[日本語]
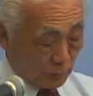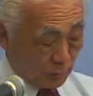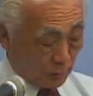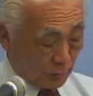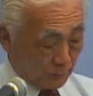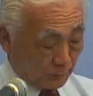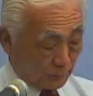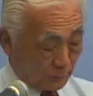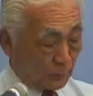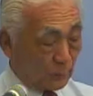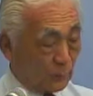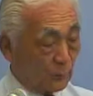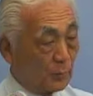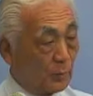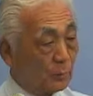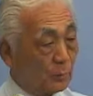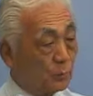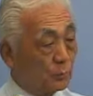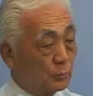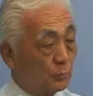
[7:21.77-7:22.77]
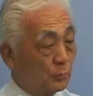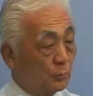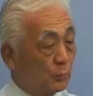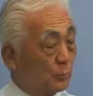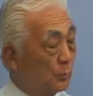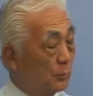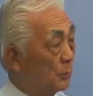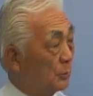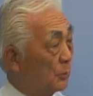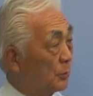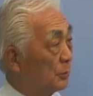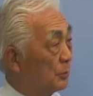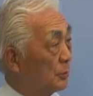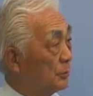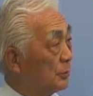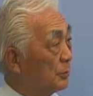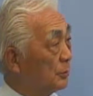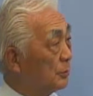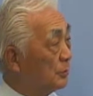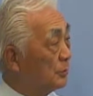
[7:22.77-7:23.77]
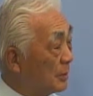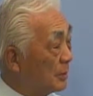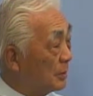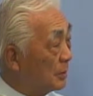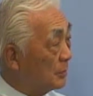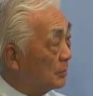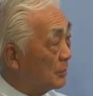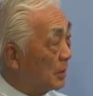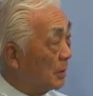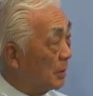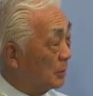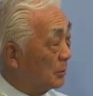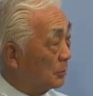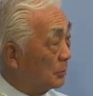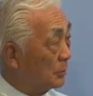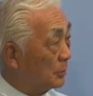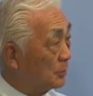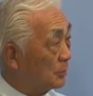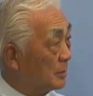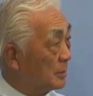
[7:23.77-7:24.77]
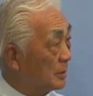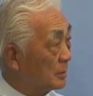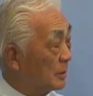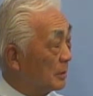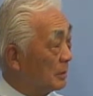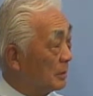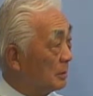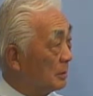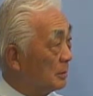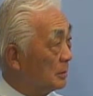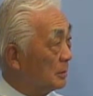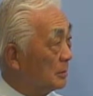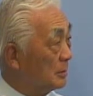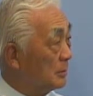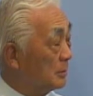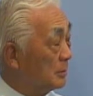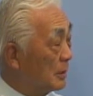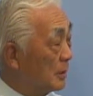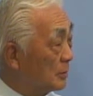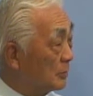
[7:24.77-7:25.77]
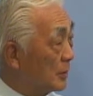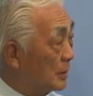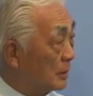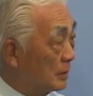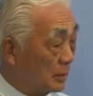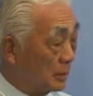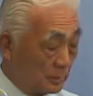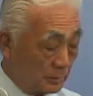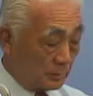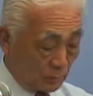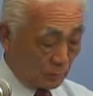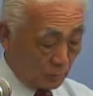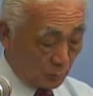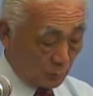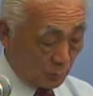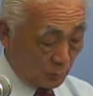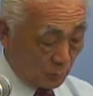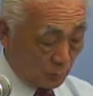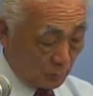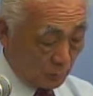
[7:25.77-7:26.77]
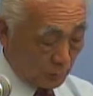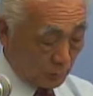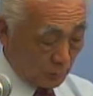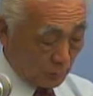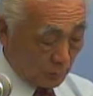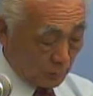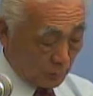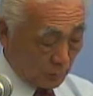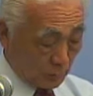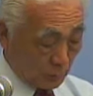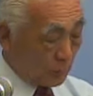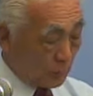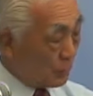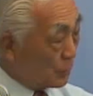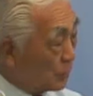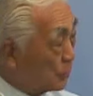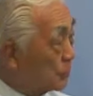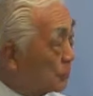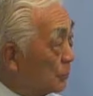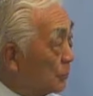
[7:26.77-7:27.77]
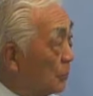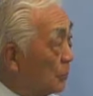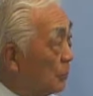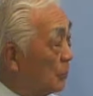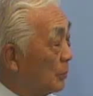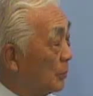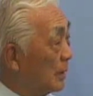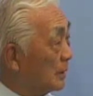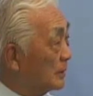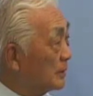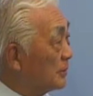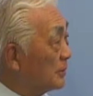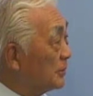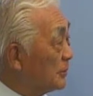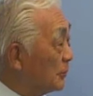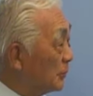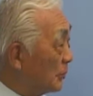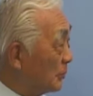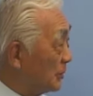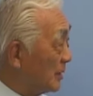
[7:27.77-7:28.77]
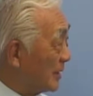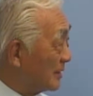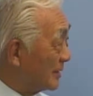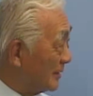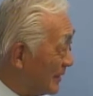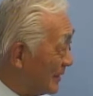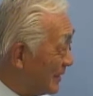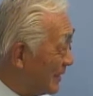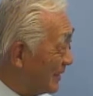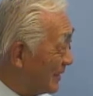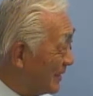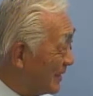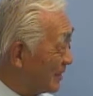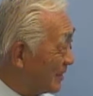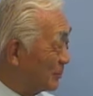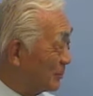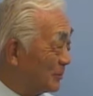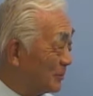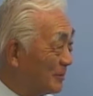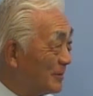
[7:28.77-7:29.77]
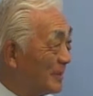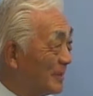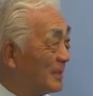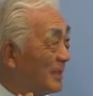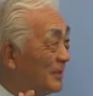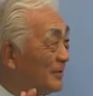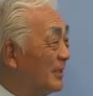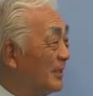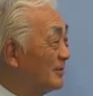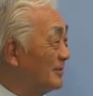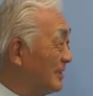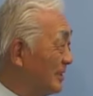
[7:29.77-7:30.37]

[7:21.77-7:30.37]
それでですね、はい、あとそのいろいろね今あの文化財あるわけなんですけどもその松代の皆さんねそ